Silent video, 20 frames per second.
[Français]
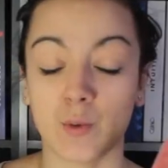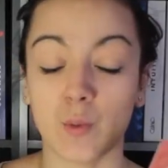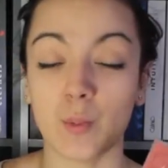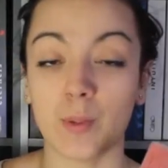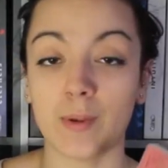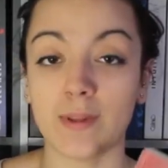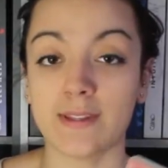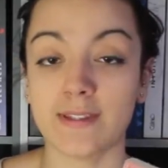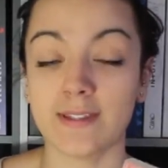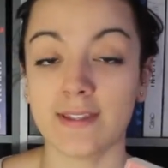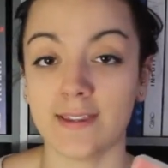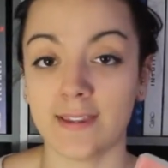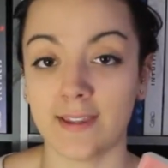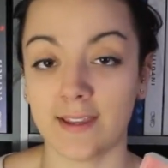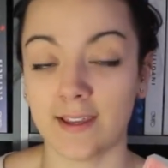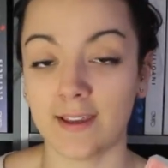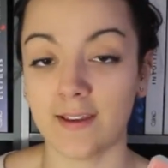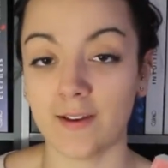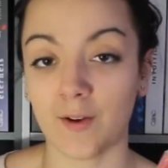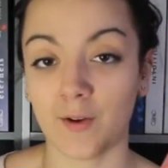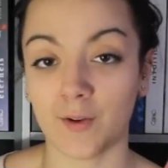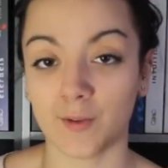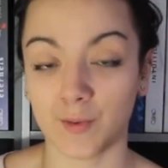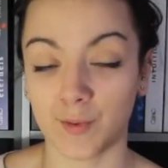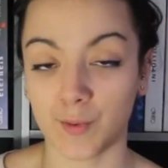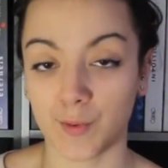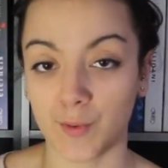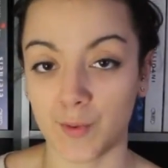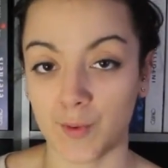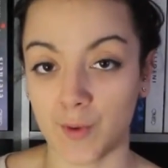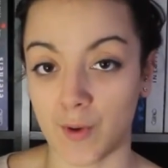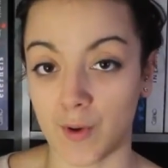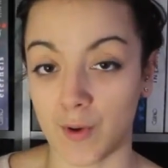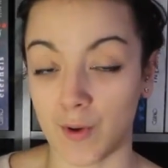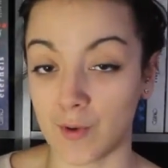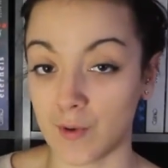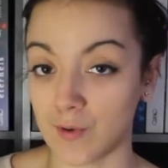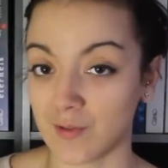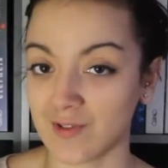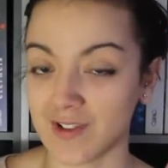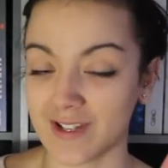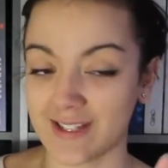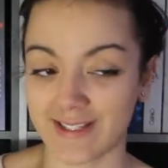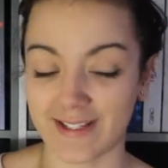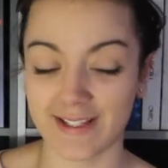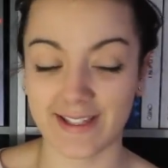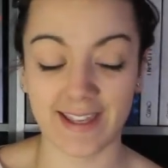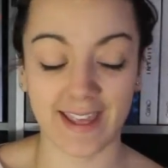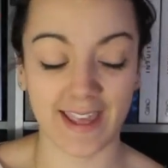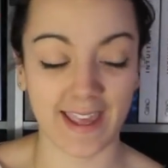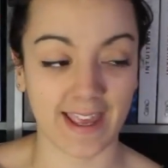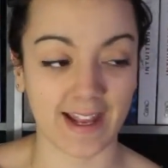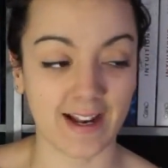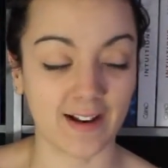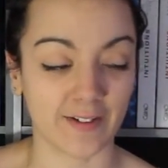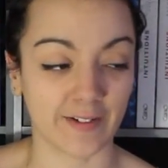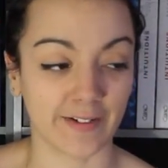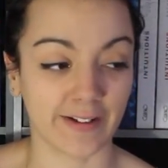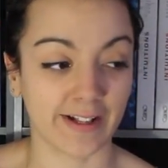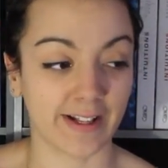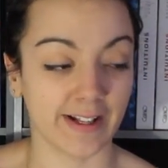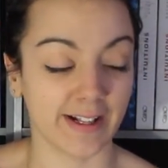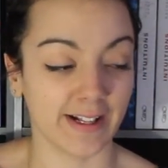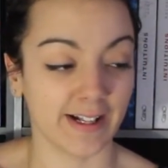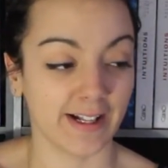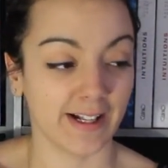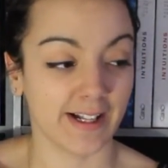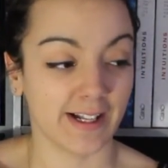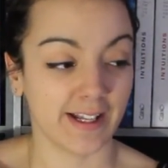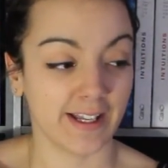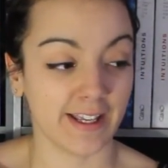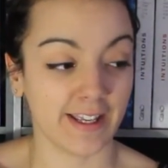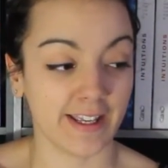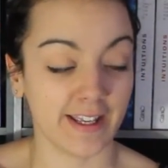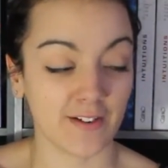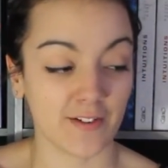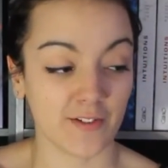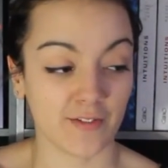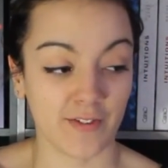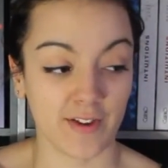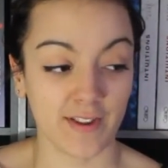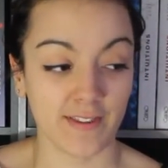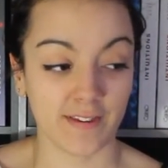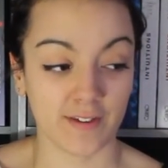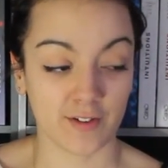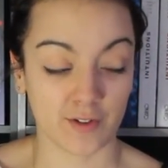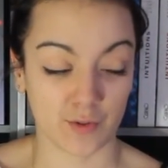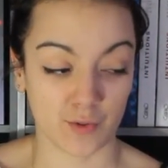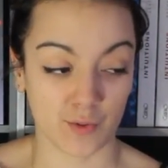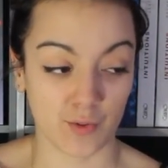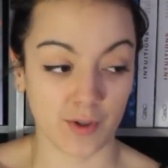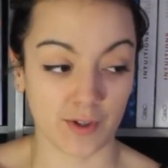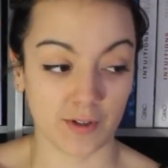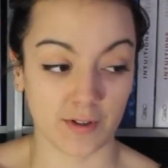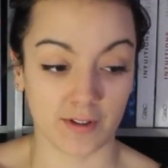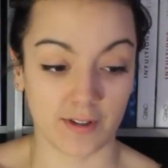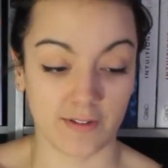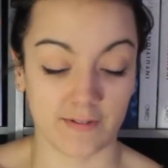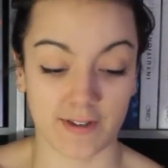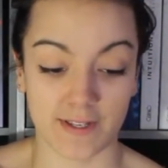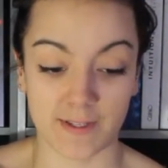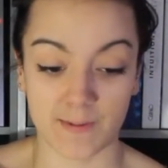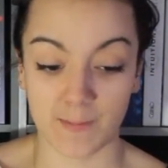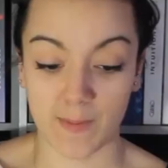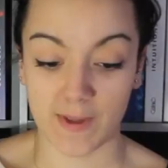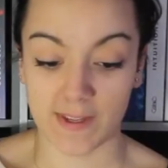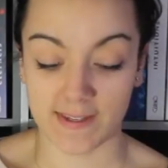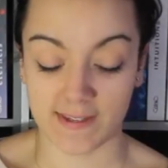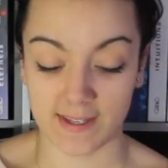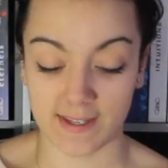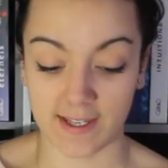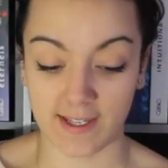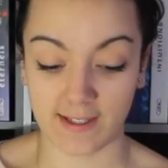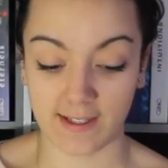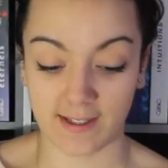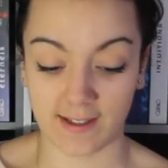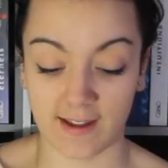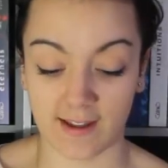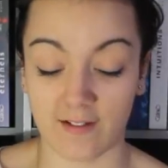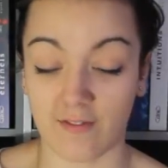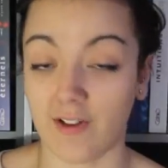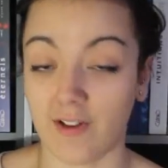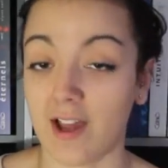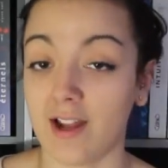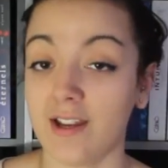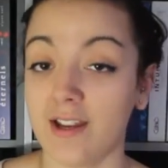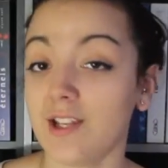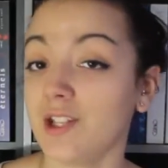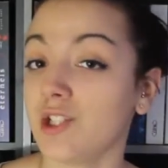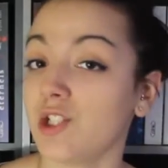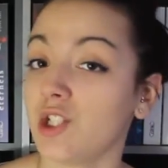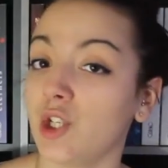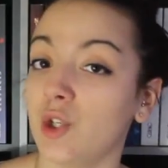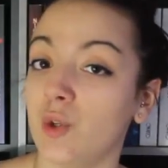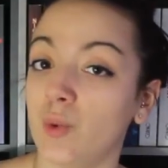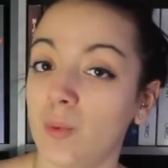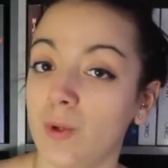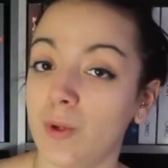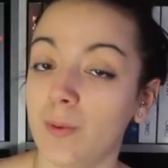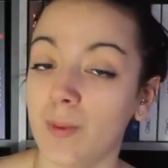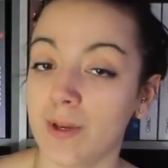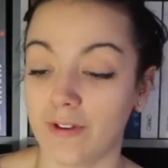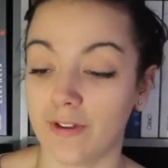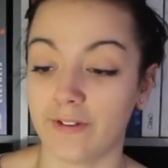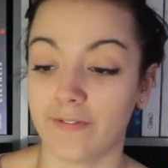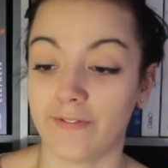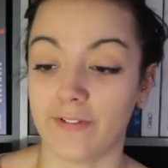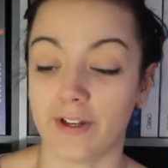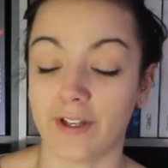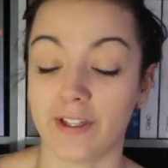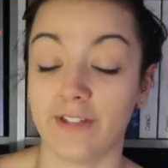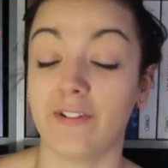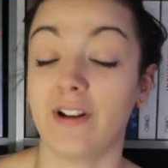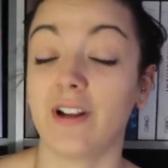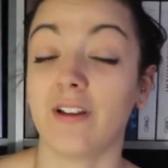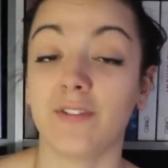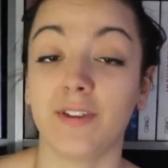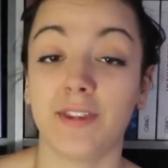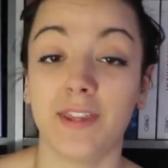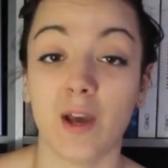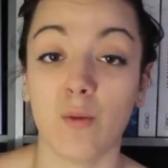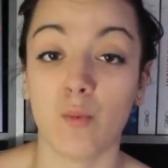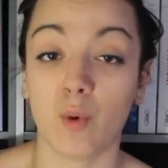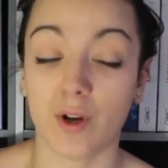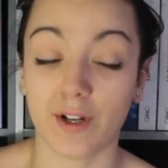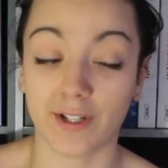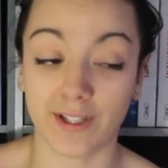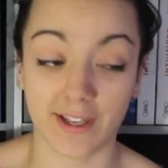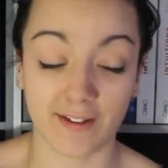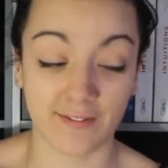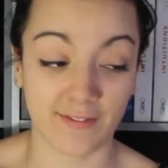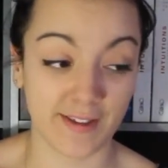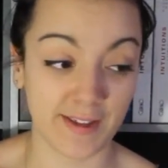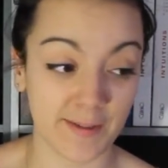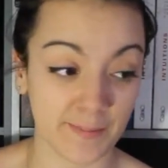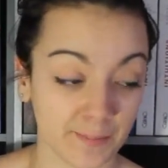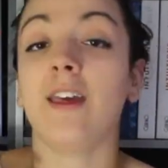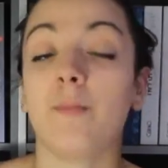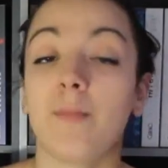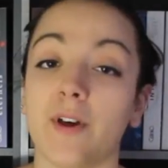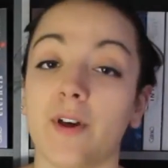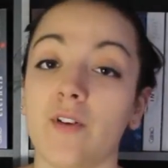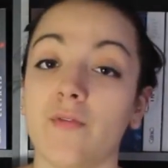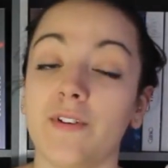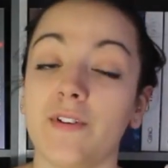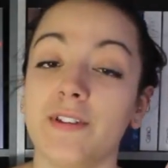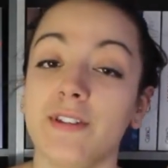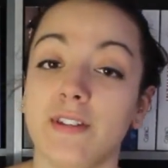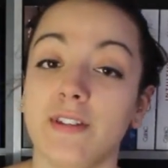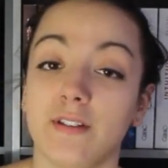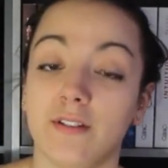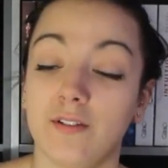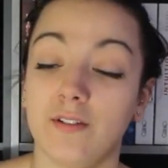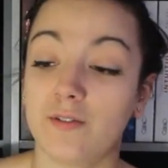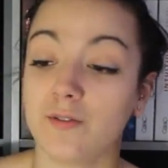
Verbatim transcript: complicité entre euh, le voisin et elle. Et en fait, un jour, il va se passer qu'elle va aller chez lui, enfin, il va l'inviter à boire un café. Et après, en fait,